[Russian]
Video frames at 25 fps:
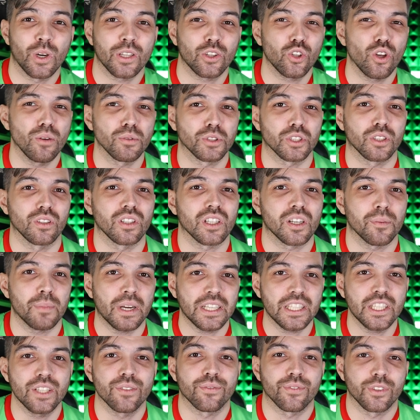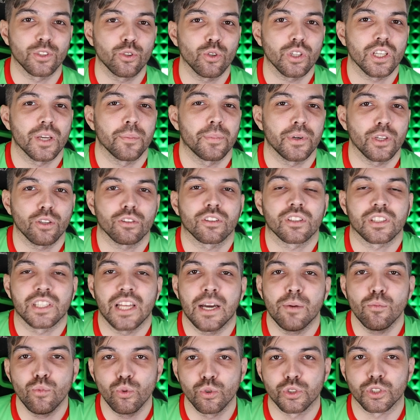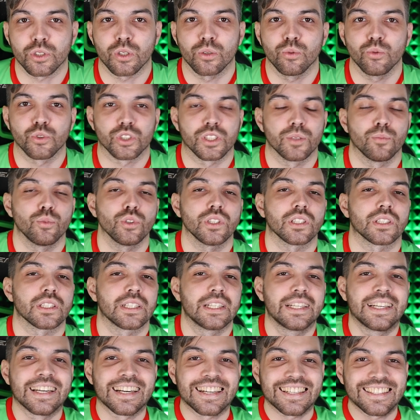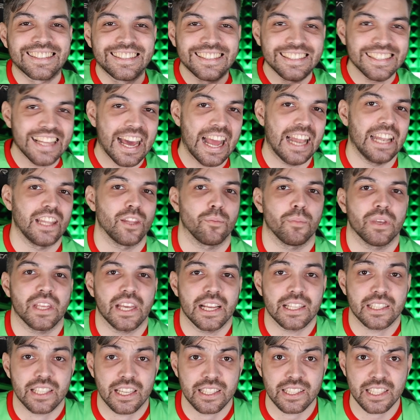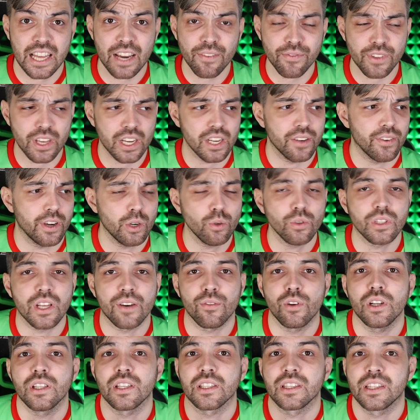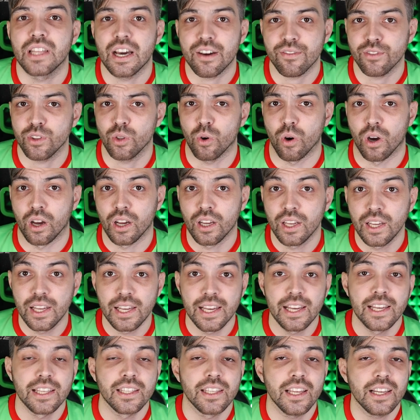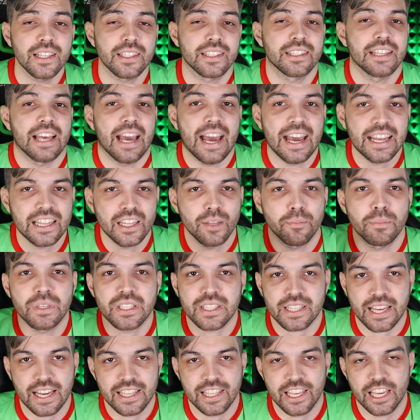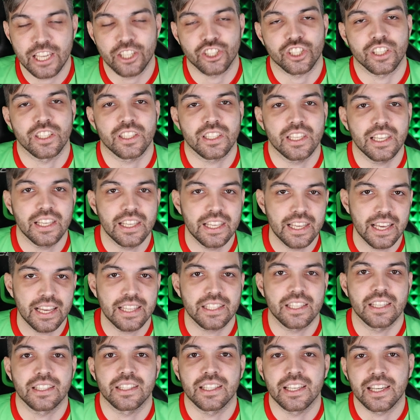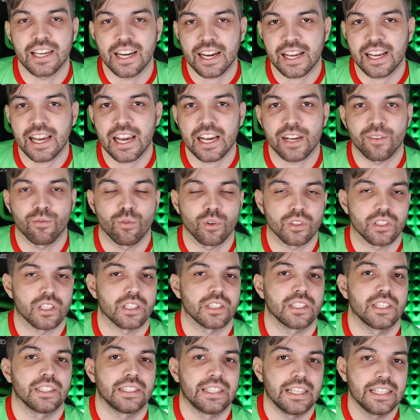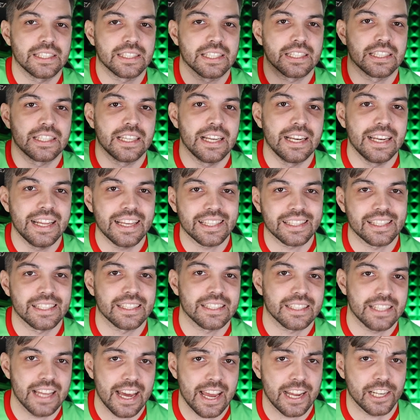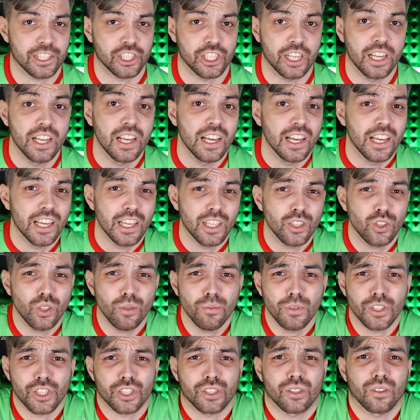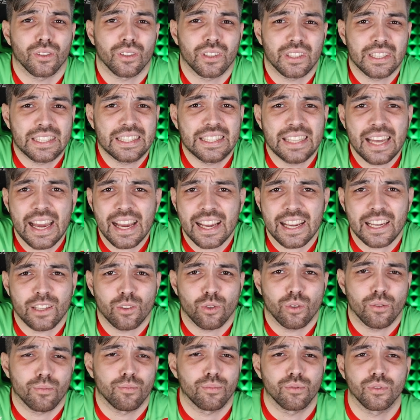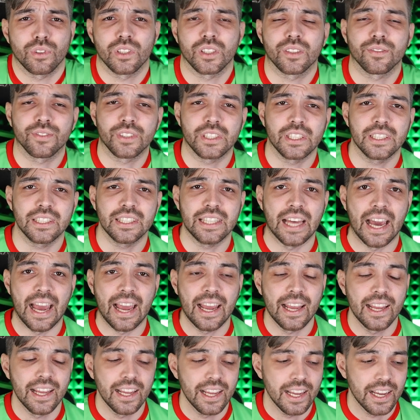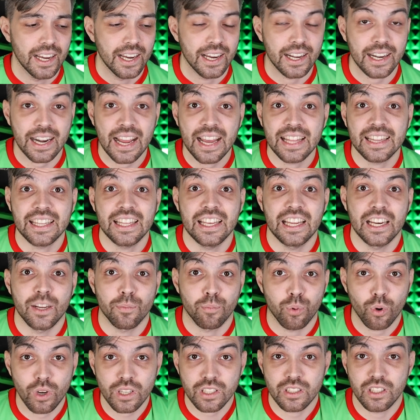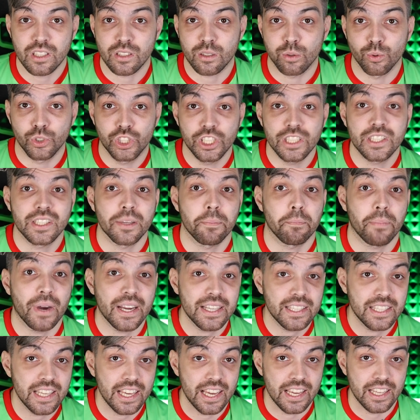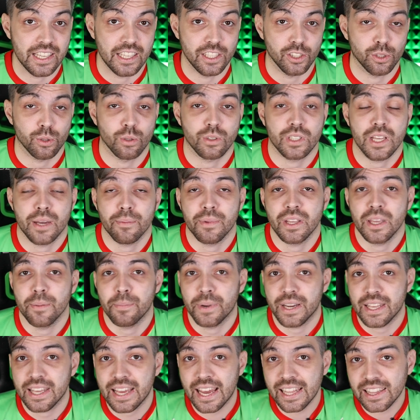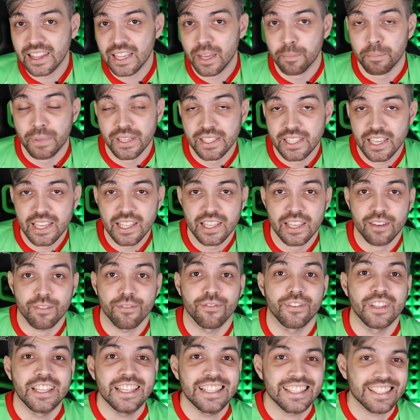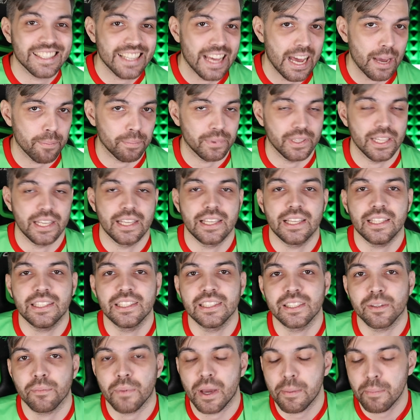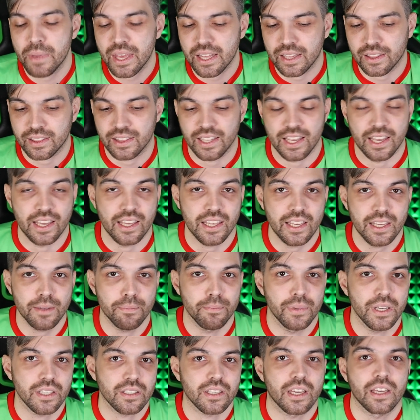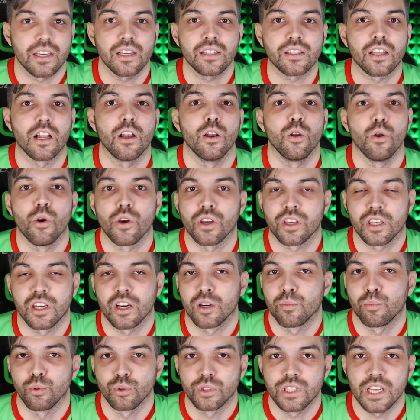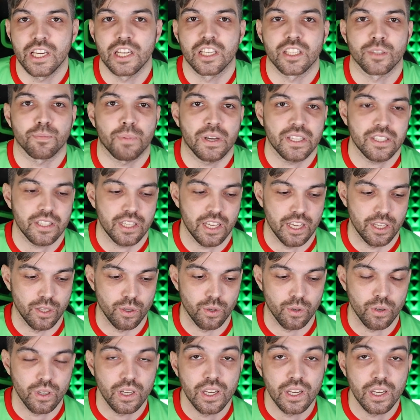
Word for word: о том, что Локомотив в итоге придет к тому, что нужно будет кардинально менять состав, я говорю довольно давно. Нельзя до бесконечности ездить на игроках в возрасте 30 лет и старше и думать, что так оно будет всегда. Рано или поздно случится падение, и что самое неприятное, падение внезапное, единомоментное и без каких-то легких путей к спасению.